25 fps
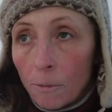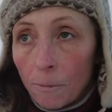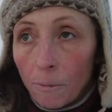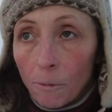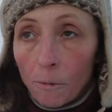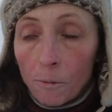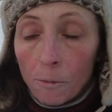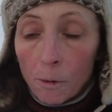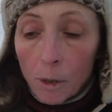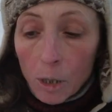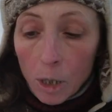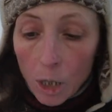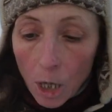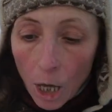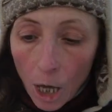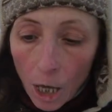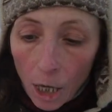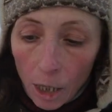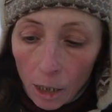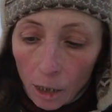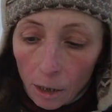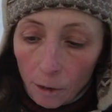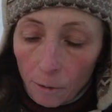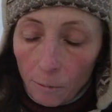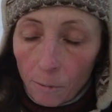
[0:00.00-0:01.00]

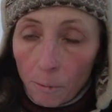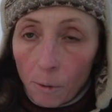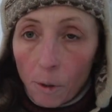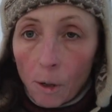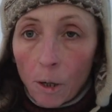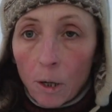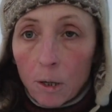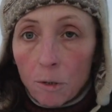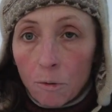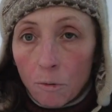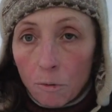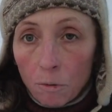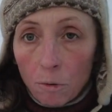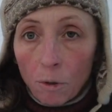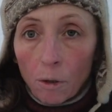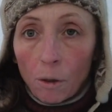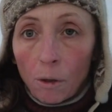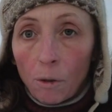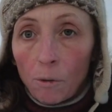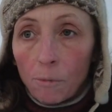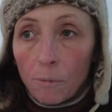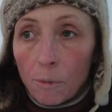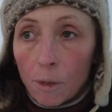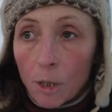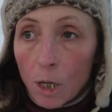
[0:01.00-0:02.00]
уменьшает, более
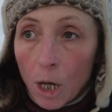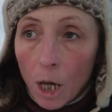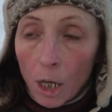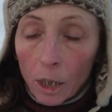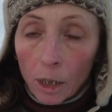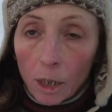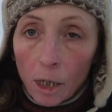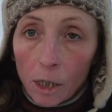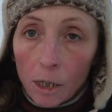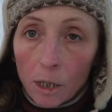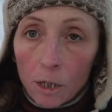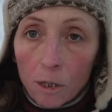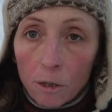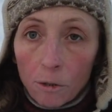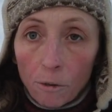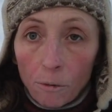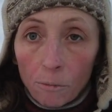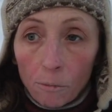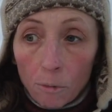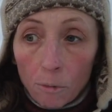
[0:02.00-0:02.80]
осознанно уменьшает количество